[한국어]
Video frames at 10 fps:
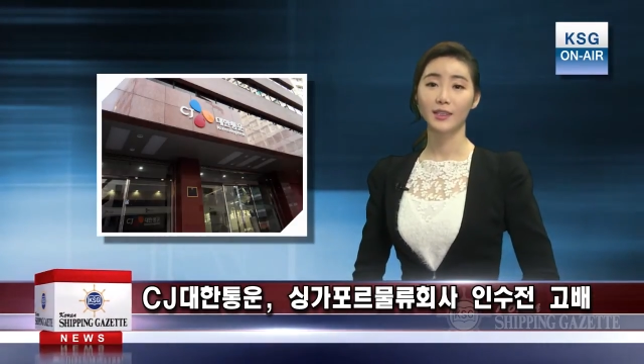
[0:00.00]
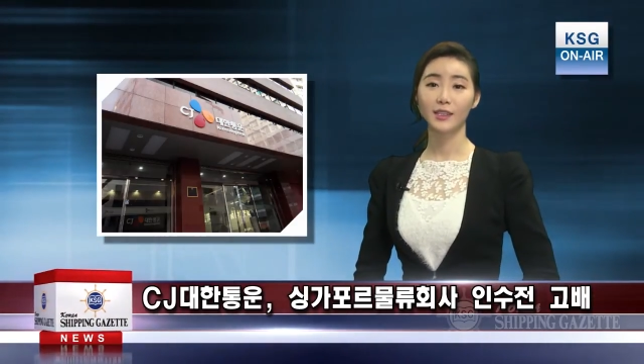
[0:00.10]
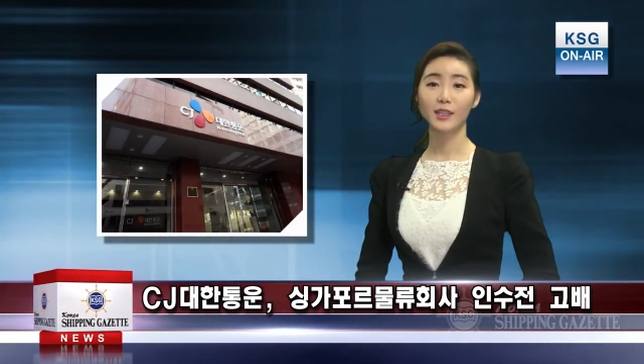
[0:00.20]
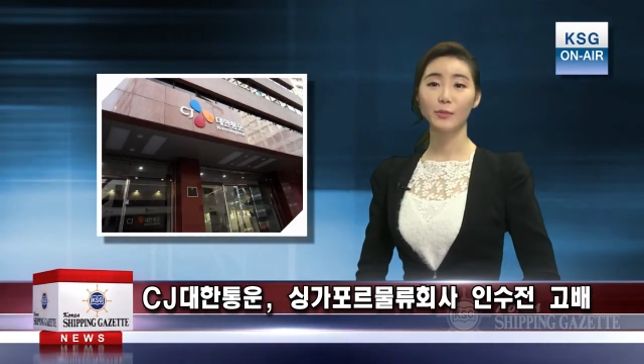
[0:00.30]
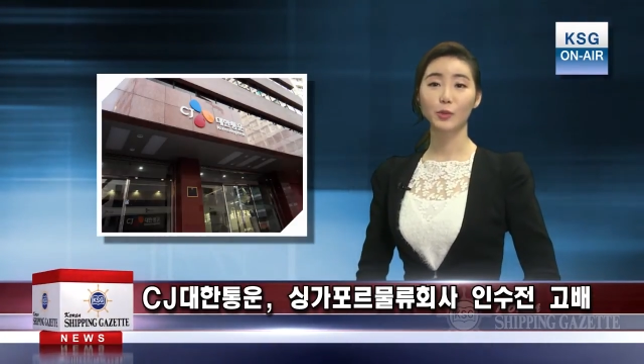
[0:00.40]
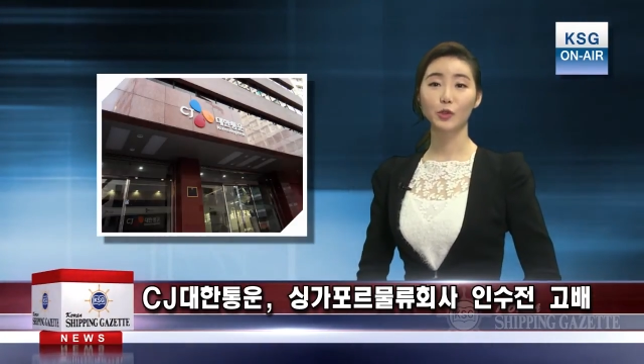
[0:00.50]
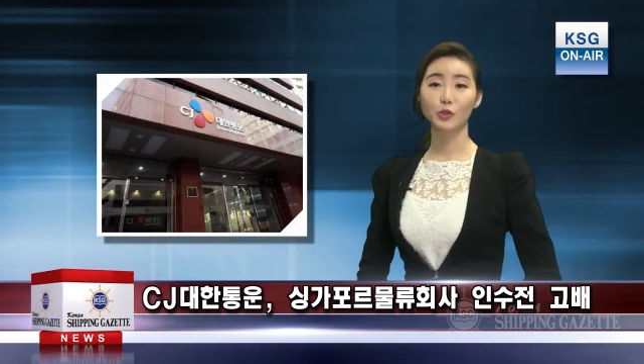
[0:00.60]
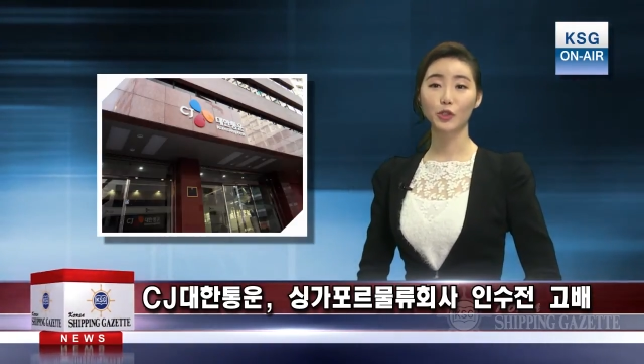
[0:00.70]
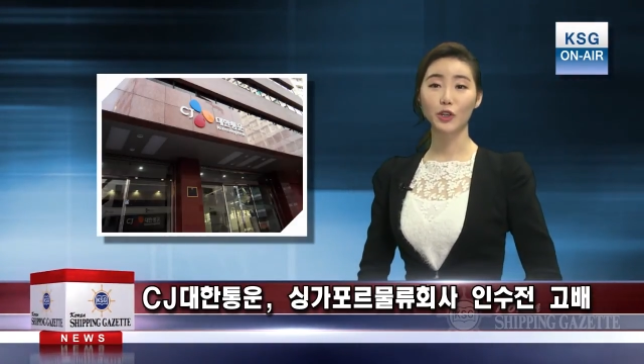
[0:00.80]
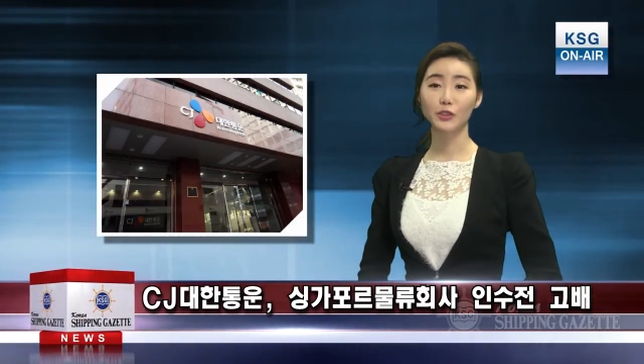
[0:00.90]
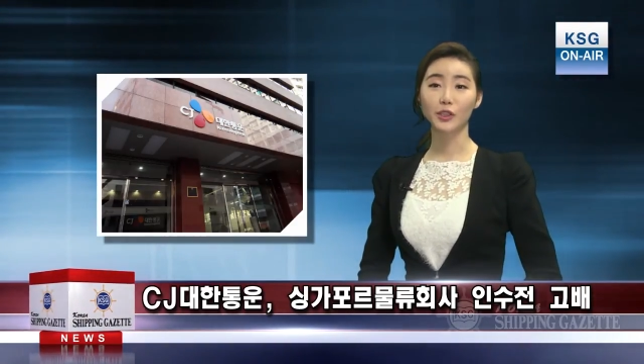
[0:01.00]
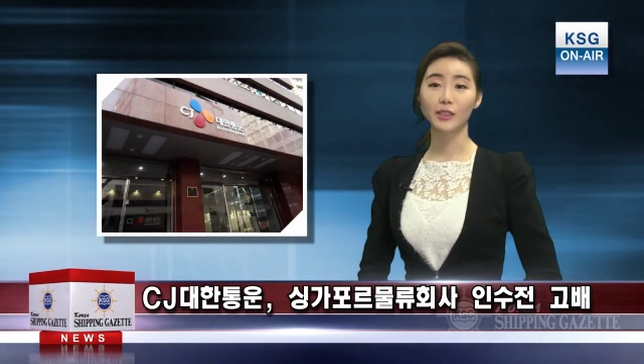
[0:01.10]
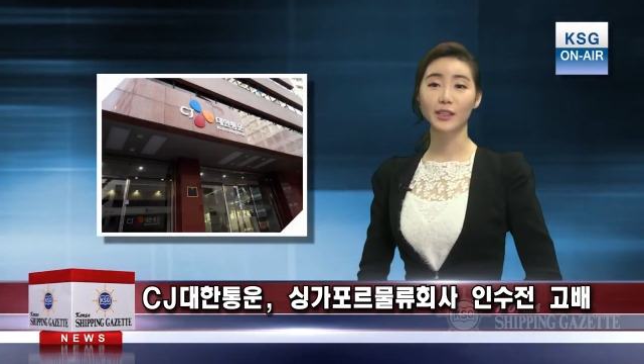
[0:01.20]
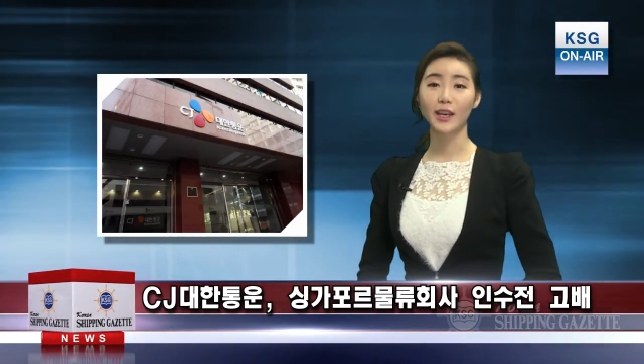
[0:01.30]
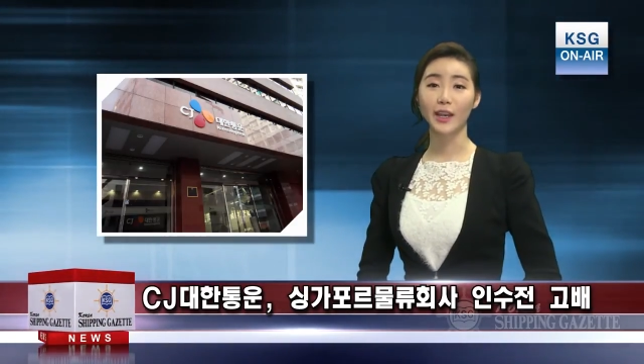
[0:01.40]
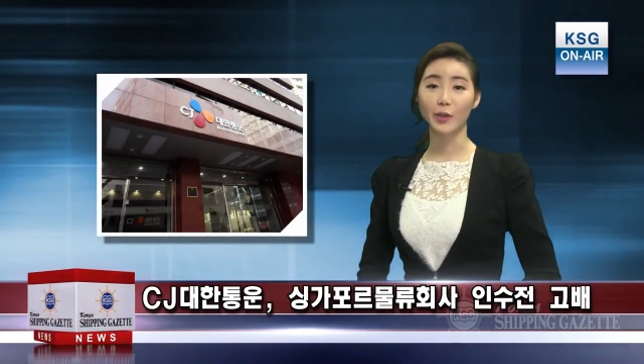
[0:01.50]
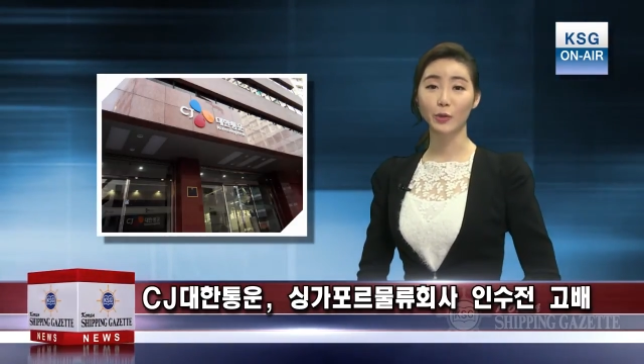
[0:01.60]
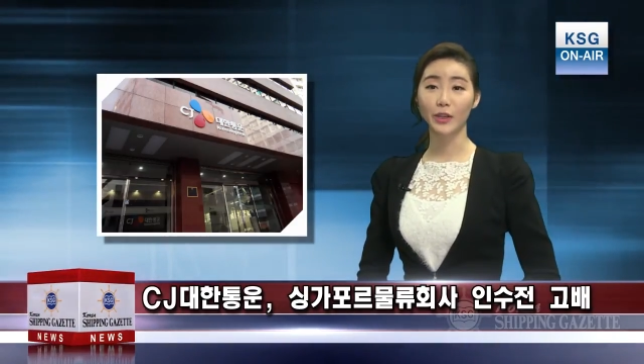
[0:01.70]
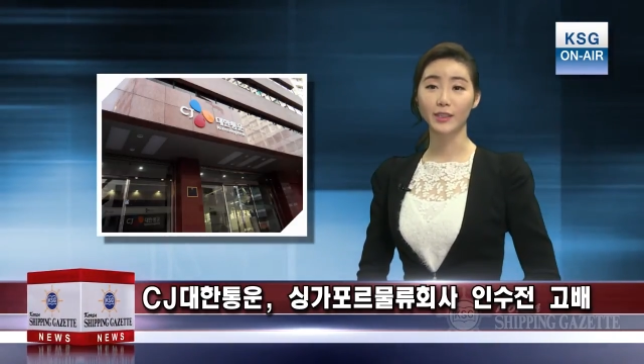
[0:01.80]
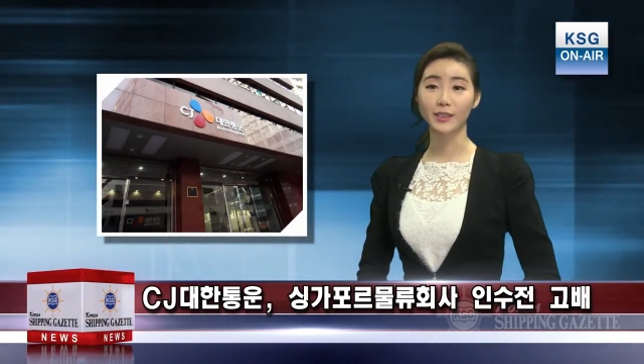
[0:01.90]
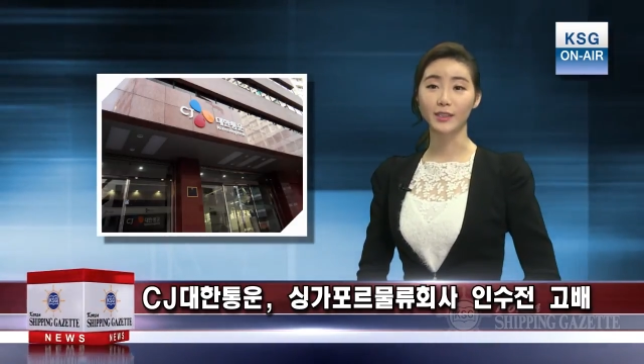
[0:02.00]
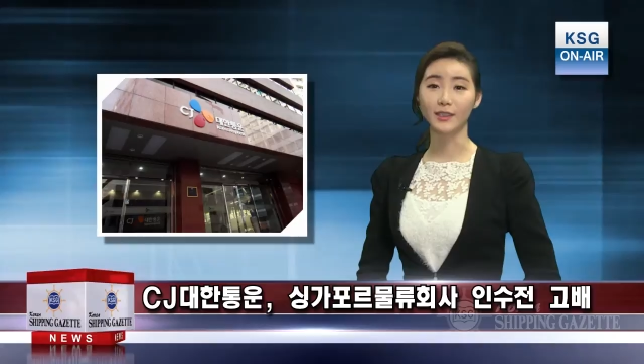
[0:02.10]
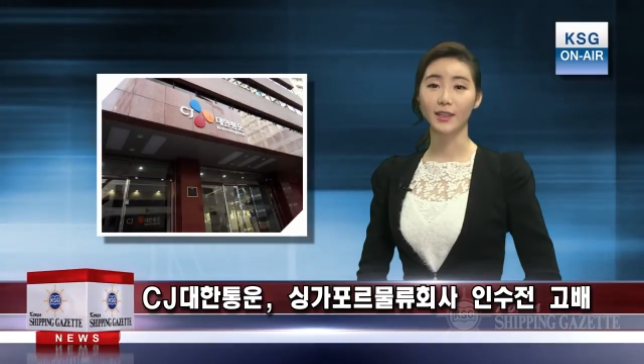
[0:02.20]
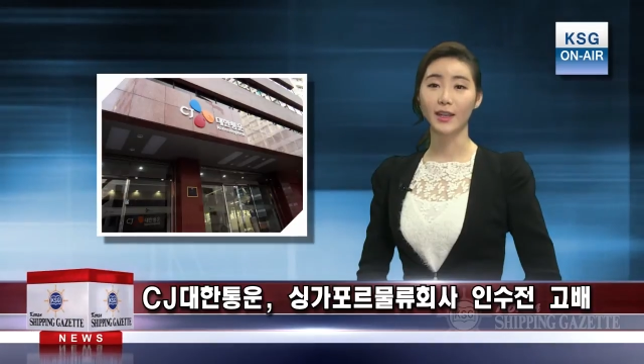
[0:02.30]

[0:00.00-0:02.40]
싱가포르 국영선사 NOL은